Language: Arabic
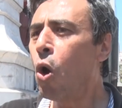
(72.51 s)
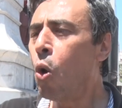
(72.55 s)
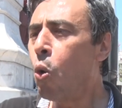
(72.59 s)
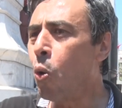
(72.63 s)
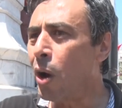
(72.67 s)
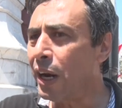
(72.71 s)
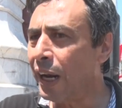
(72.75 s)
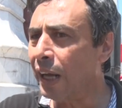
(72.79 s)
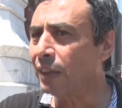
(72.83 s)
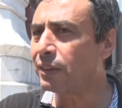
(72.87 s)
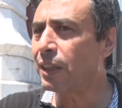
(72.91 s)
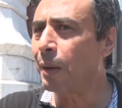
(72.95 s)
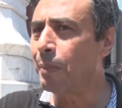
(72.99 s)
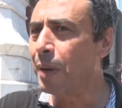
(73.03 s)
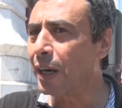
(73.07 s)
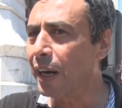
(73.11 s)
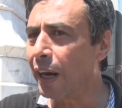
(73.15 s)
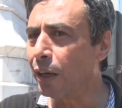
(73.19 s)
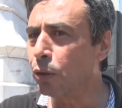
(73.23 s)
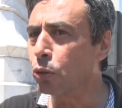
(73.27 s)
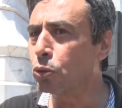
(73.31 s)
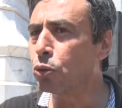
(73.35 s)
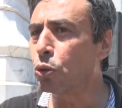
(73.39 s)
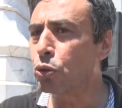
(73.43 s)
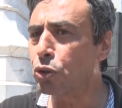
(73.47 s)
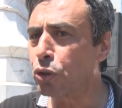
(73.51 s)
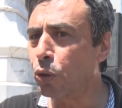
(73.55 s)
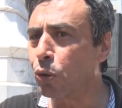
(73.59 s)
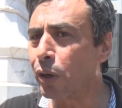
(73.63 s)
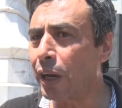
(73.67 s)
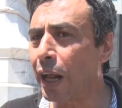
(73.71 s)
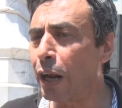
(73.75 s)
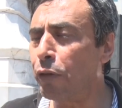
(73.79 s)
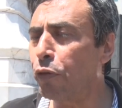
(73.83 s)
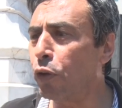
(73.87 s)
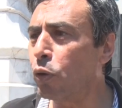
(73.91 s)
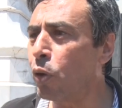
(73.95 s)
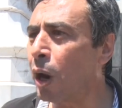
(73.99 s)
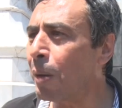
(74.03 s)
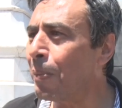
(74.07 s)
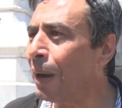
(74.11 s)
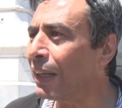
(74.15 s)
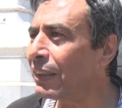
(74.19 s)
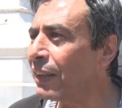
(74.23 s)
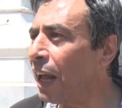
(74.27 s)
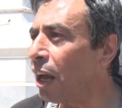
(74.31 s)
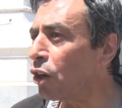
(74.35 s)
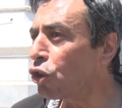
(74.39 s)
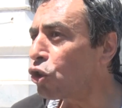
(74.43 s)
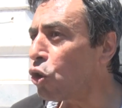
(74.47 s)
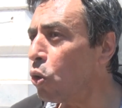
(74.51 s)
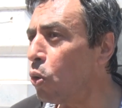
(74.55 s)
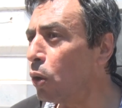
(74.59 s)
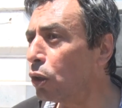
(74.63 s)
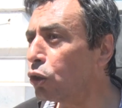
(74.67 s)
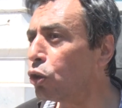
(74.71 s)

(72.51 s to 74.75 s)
ونعتبر ان دستور 2014 هو